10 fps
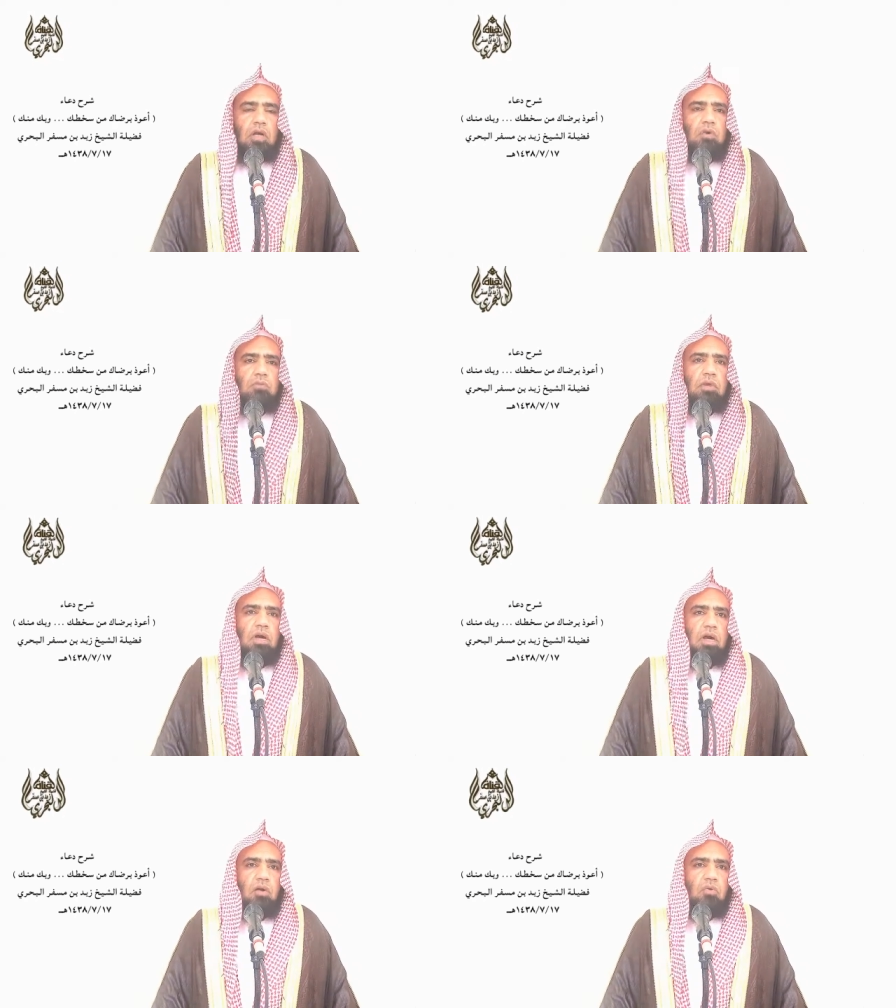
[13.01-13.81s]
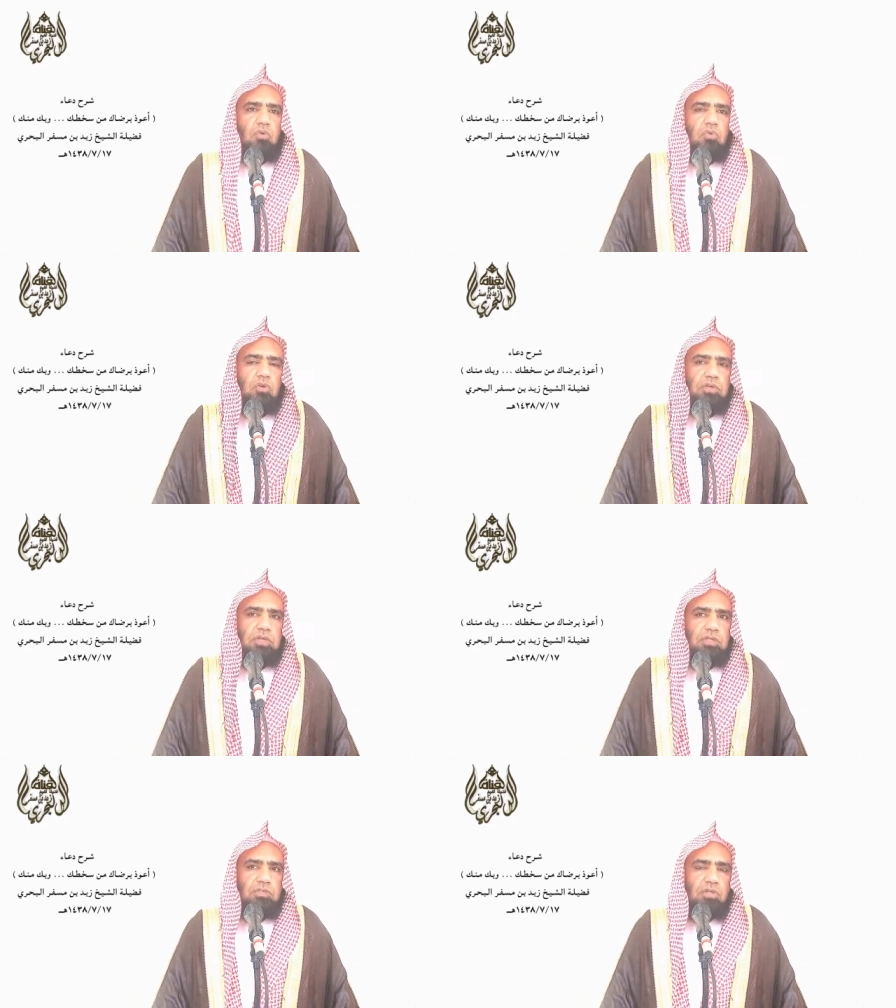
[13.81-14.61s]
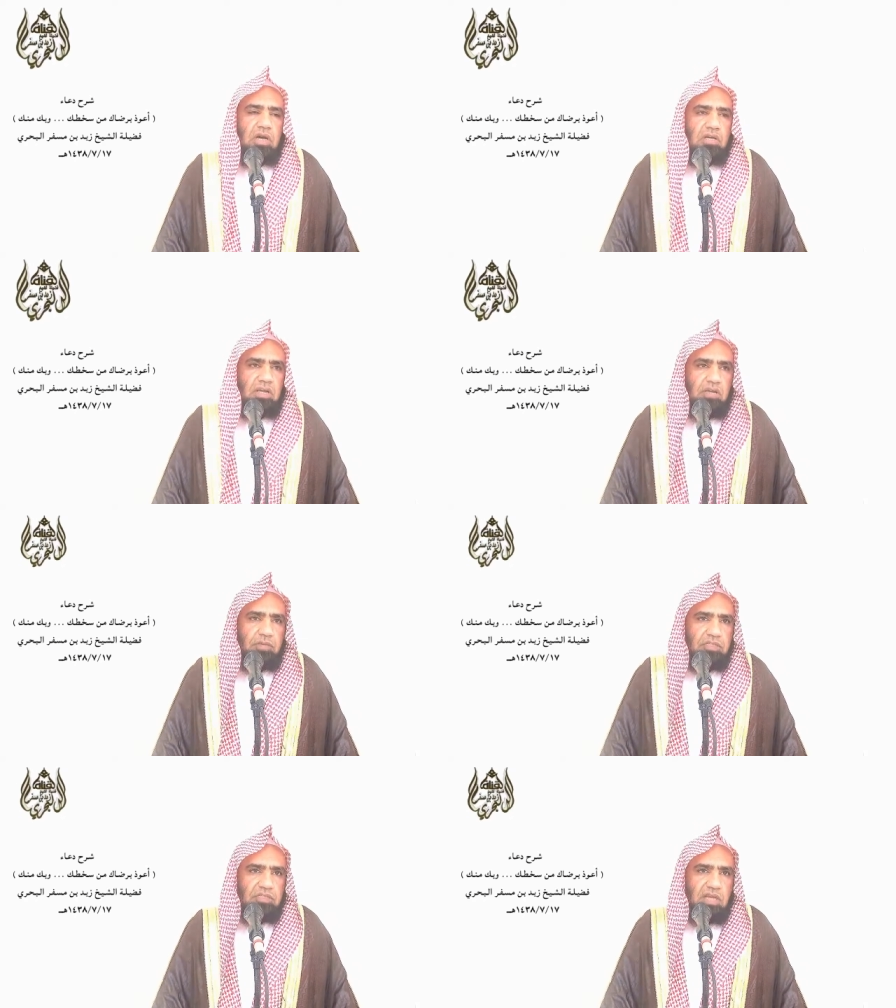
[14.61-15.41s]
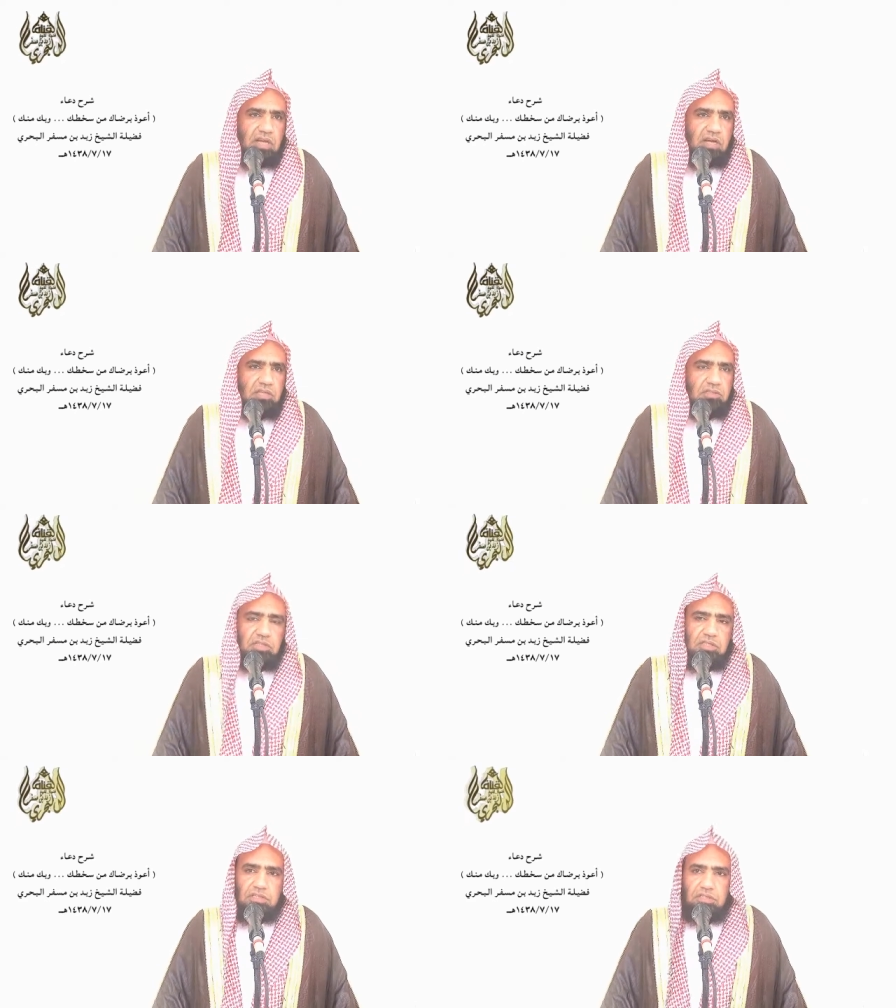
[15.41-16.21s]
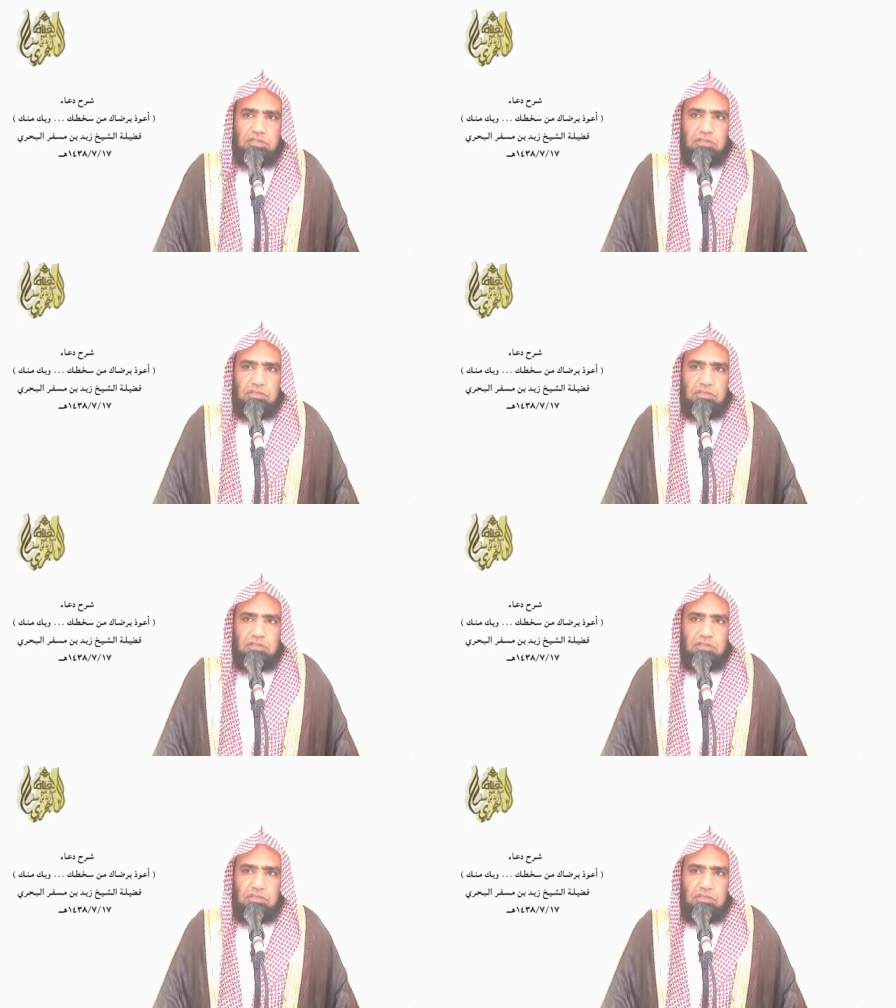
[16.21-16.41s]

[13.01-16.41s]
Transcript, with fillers: اللهم اعوذ برضاك من سخطك